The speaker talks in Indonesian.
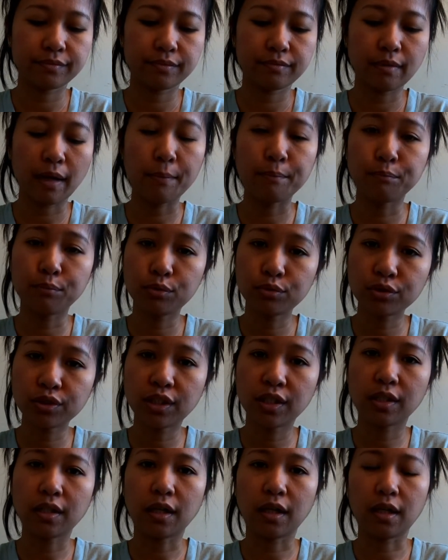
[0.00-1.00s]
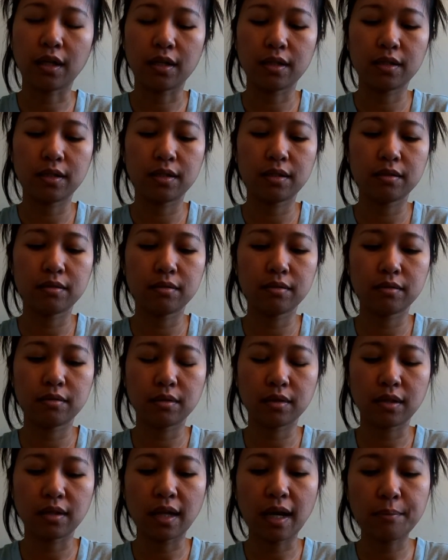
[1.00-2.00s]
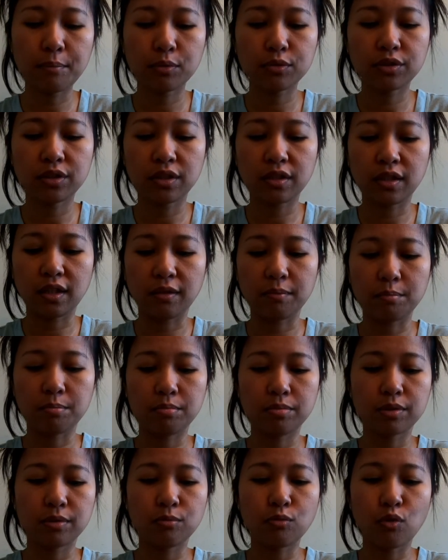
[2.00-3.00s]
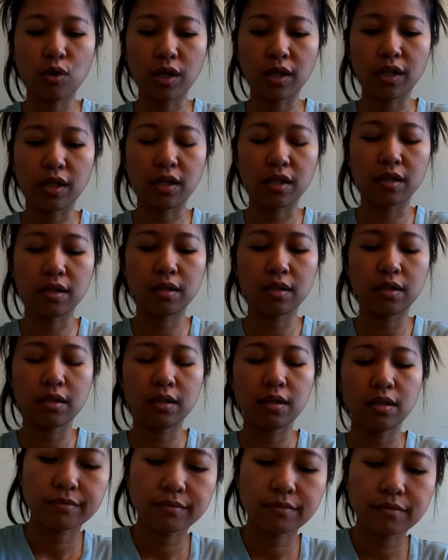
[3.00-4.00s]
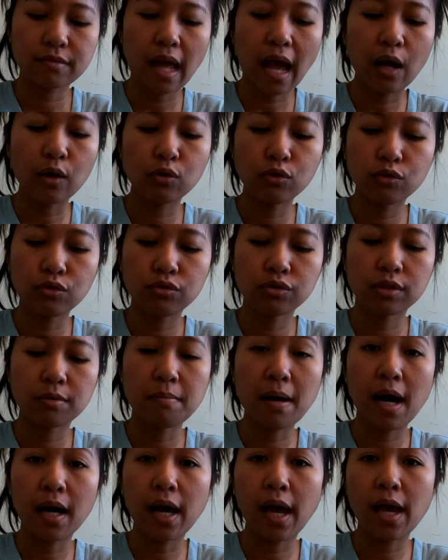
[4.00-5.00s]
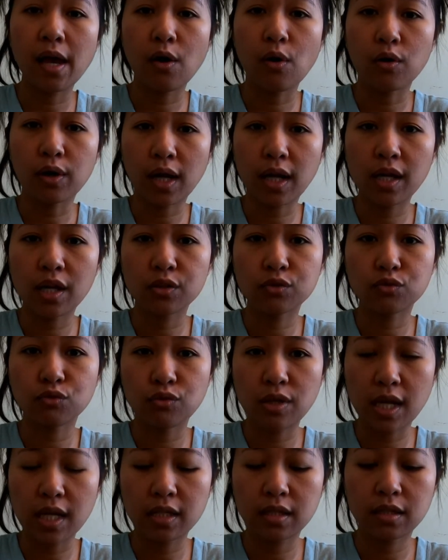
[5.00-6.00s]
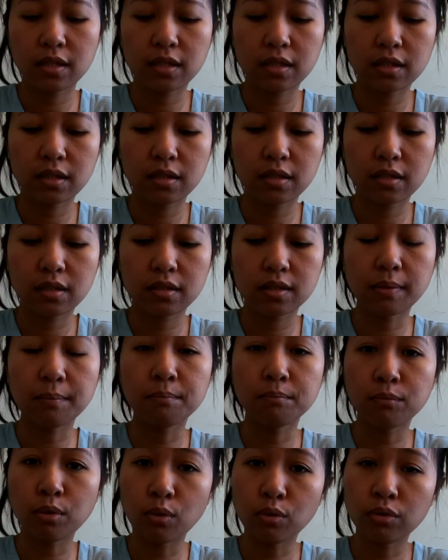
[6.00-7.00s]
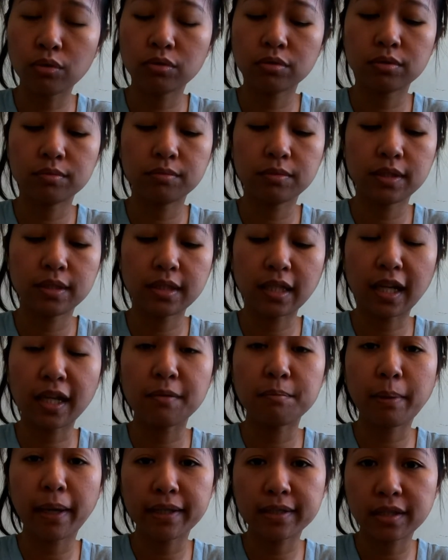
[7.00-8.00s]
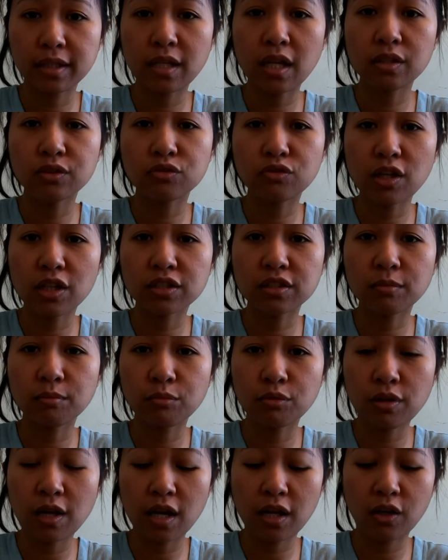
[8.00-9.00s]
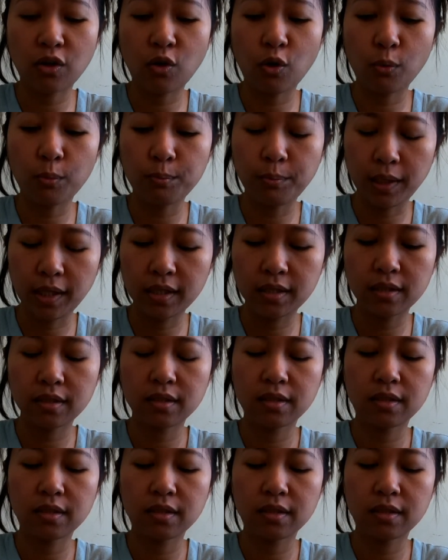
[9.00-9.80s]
ampus kita kena positif semuanya aku sebagai orang yang sudah sembuh terinfeksi dan sudah sembuh dari covid